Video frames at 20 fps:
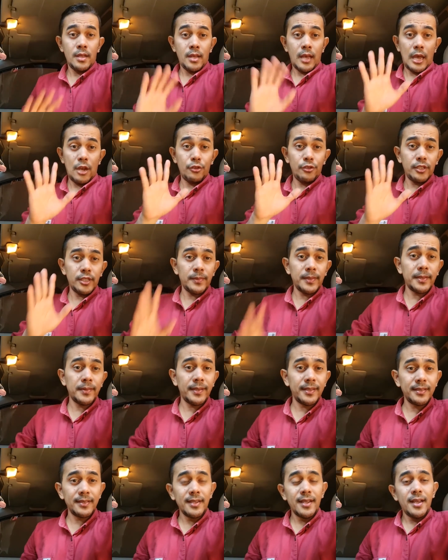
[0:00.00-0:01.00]
Halo
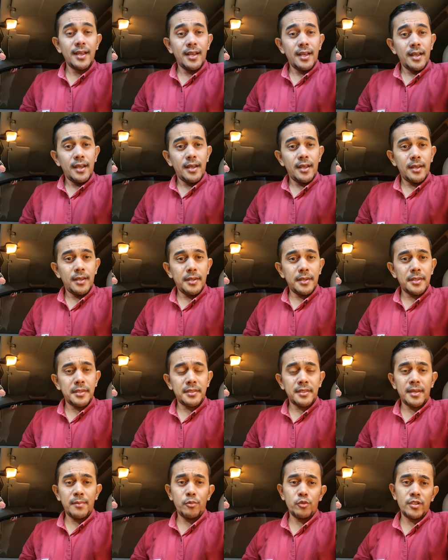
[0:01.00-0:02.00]
teman-teman,
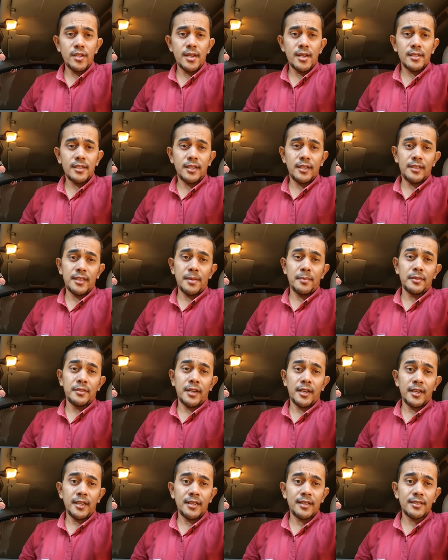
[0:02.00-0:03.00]
uh, saya punya cerita
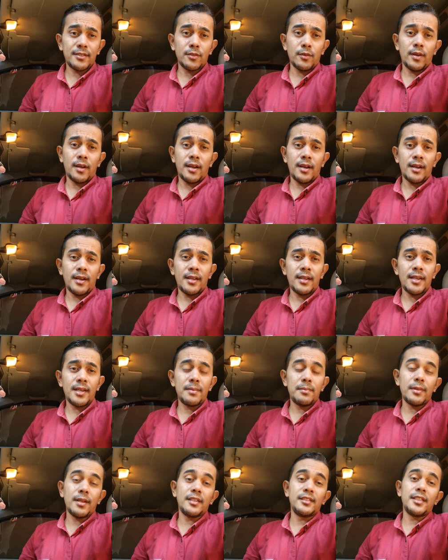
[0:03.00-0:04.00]
menarik
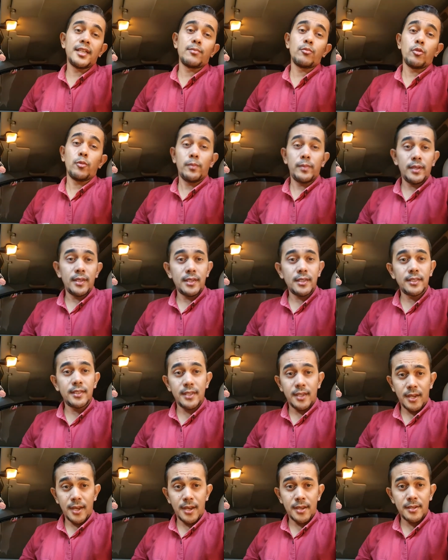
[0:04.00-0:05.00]
soal belajar mobil
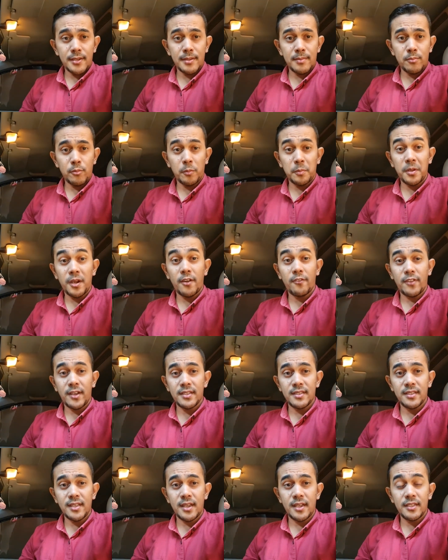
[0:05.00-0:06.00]
dengan mobil
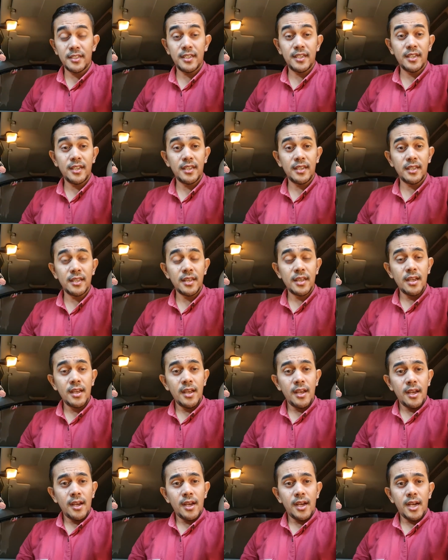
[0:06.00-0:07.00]
Avanza. Jadi gini,
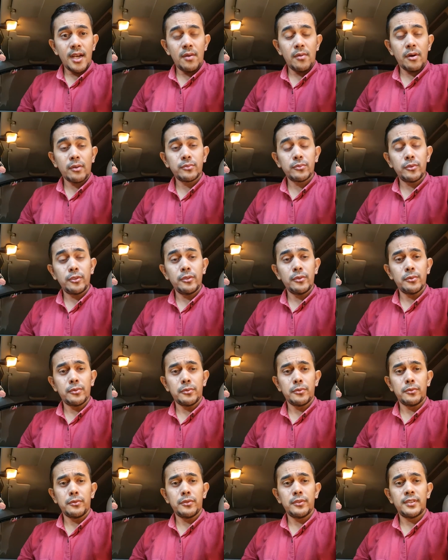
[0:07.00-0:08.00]
uh, waktu
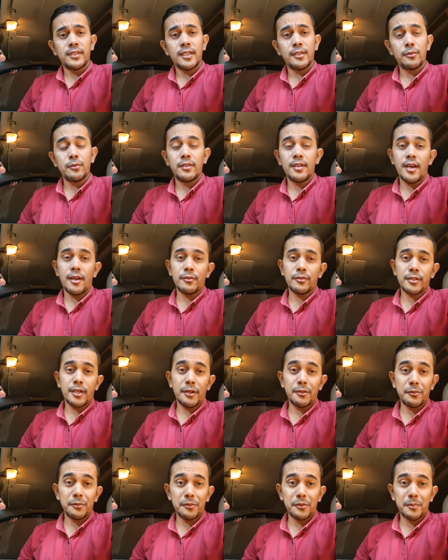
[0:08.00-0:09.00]
itu saya itu
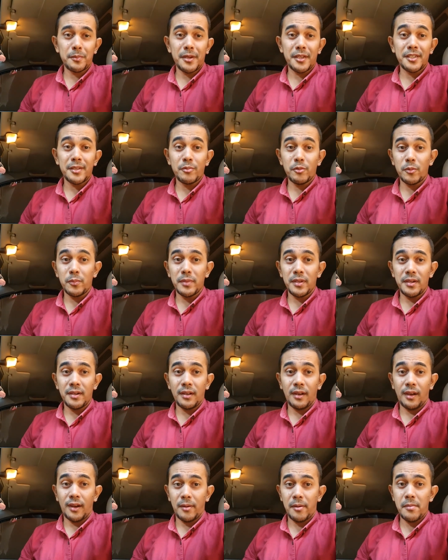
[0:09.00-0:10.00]
diharuskan untuk belajar mobil
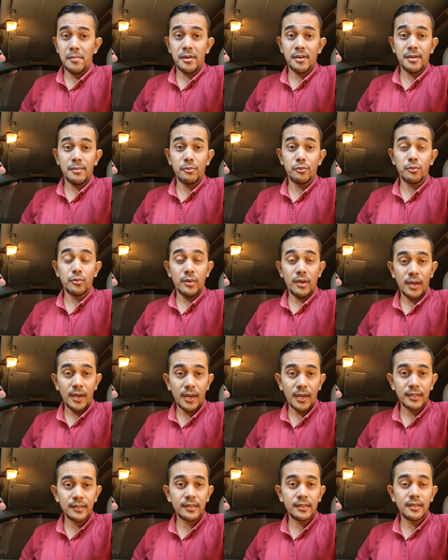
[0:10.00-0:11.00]
karena memang
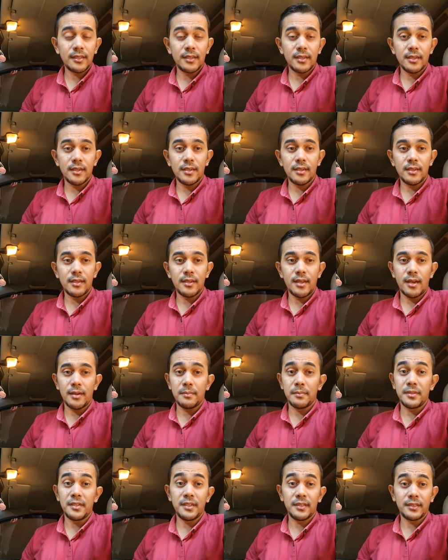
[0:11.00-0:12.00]
kebutuhan uh,
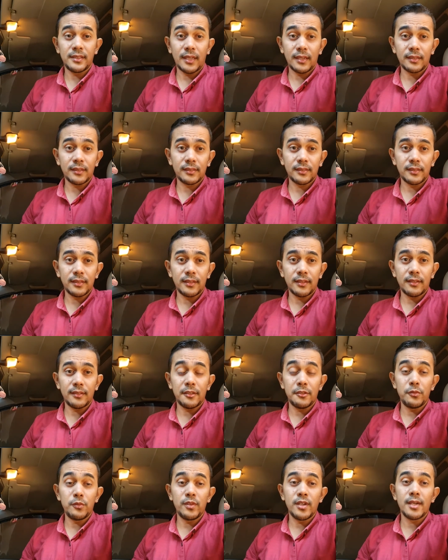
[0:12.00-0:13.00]
yang mendesak
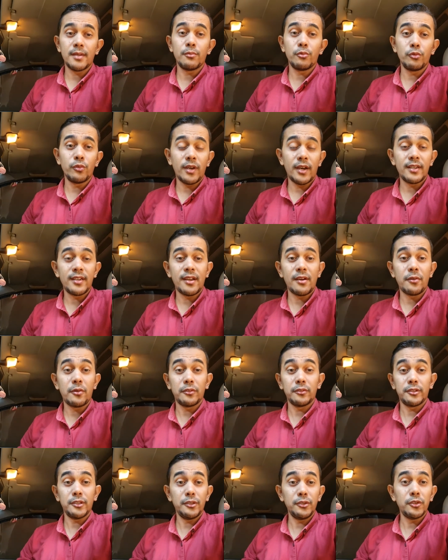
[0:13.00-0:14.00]
dan juga kebutuhan yang
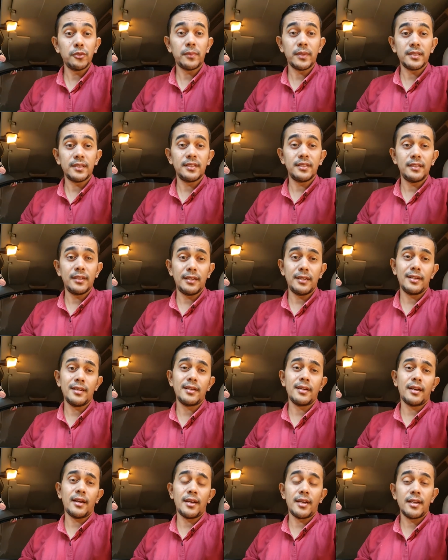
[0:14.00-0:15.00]
kontinu pastinya
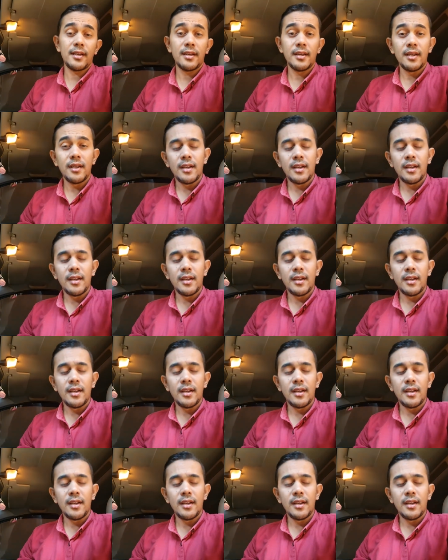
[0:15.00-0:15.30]
ya. Karena